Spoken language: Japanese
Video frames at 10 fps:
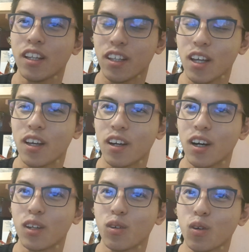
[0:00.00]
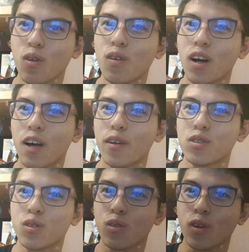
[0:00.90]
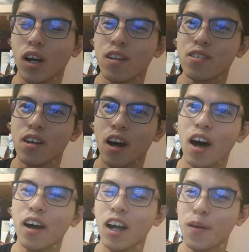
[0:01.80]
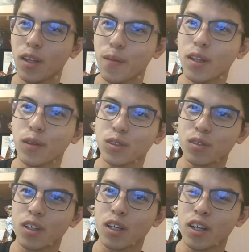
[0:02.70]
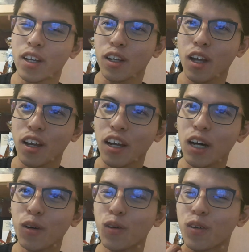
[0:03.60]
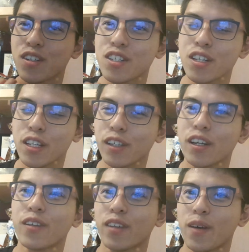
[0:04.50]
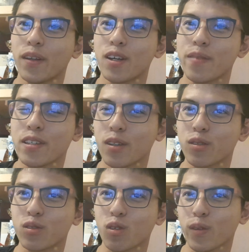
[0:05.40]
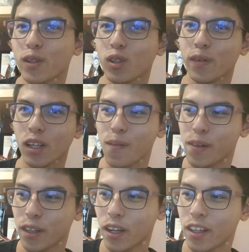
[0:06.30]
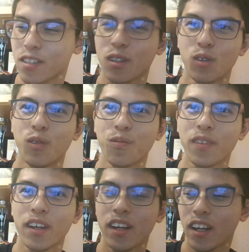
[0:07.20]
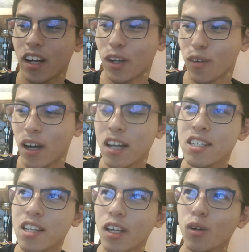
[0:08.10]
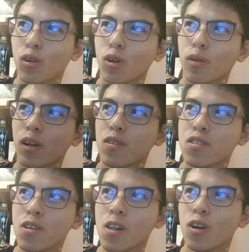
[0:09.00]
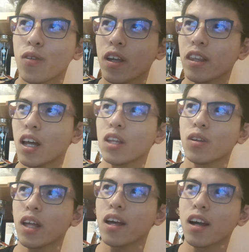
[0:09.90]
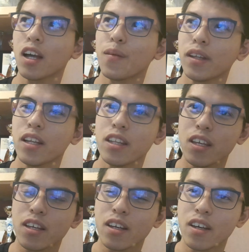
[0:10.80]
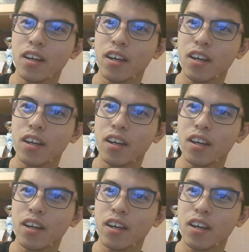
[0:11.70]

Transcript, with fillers: でね、あの、今回はちょっと完全アーカイブで見てますので、結果を知りたくないので、まだ皆さんのちょっとコメントまだ見てないんですけど、あの、明日以降、あの次のフィンランド大会までに、